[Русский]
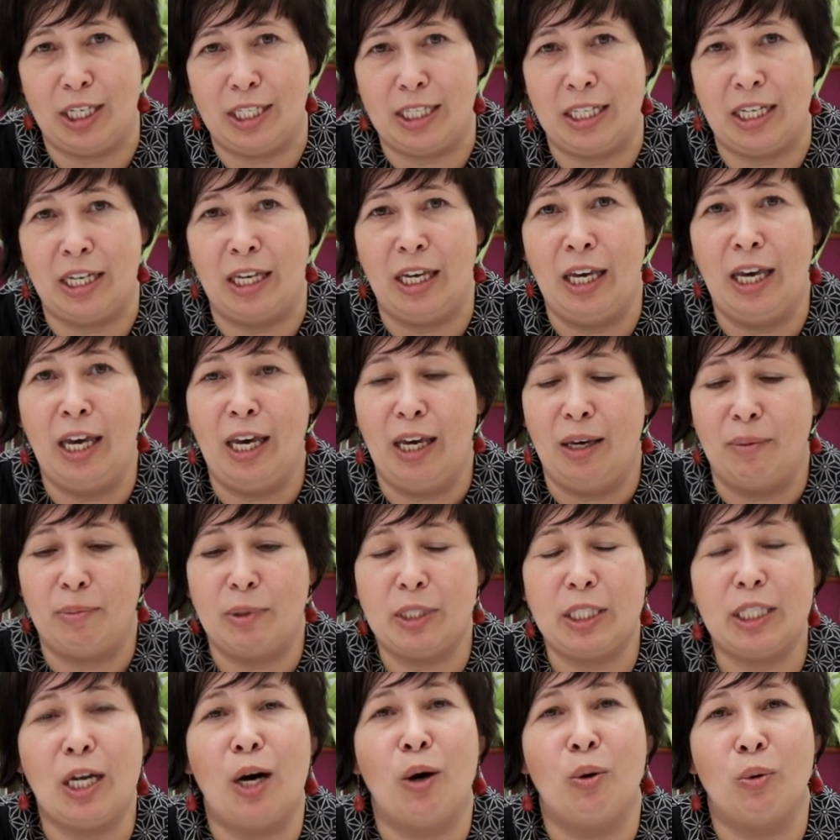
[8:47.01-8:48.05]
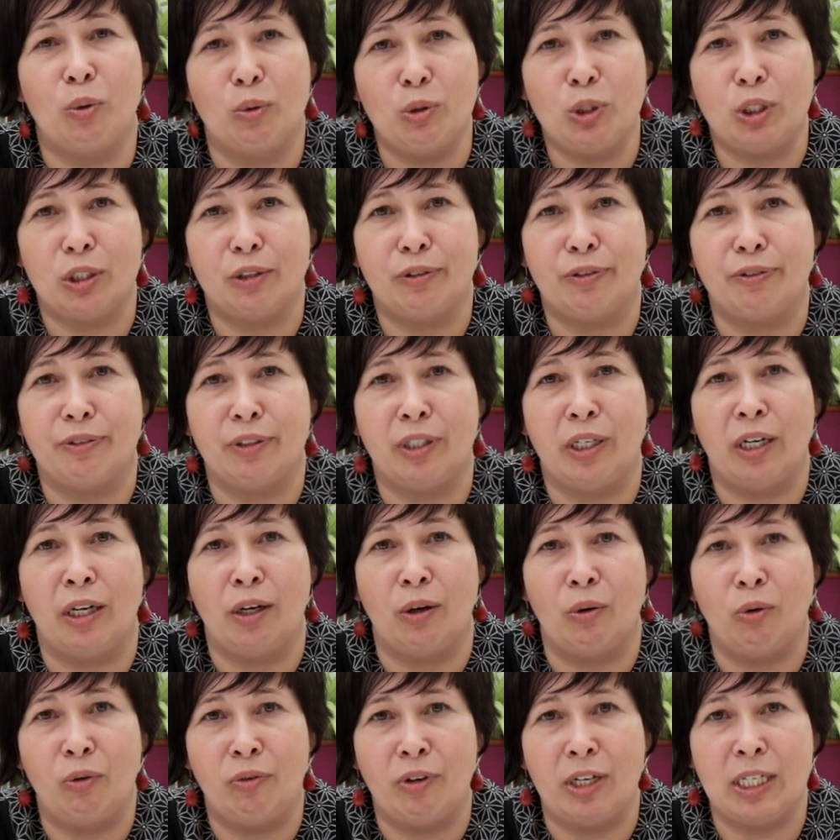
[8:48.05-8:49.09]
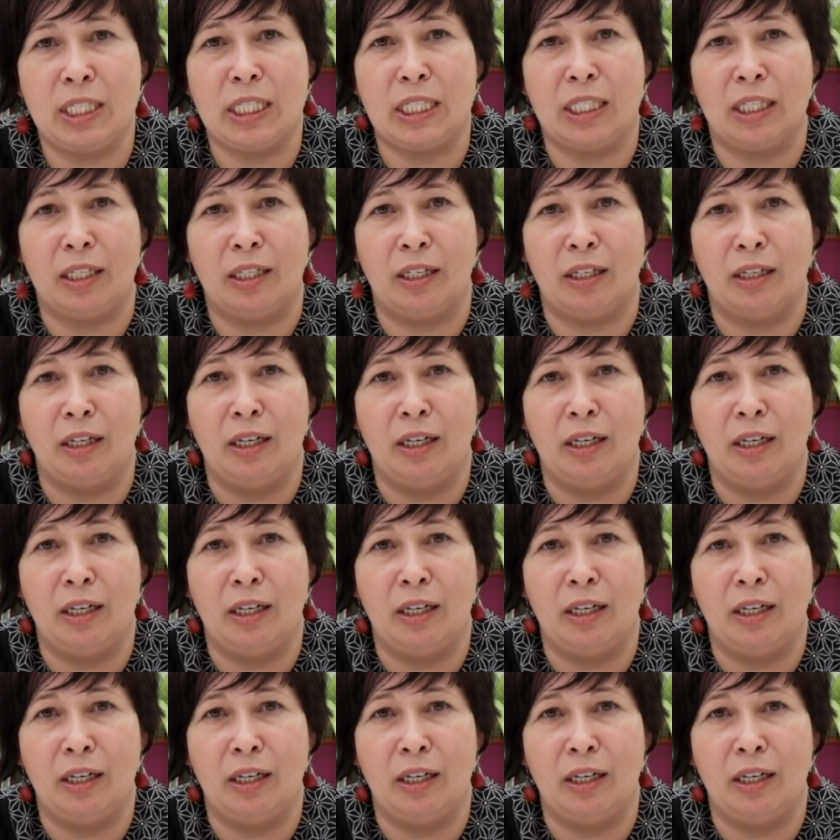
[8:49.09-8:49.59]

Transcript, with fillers: если места укусов э, у вас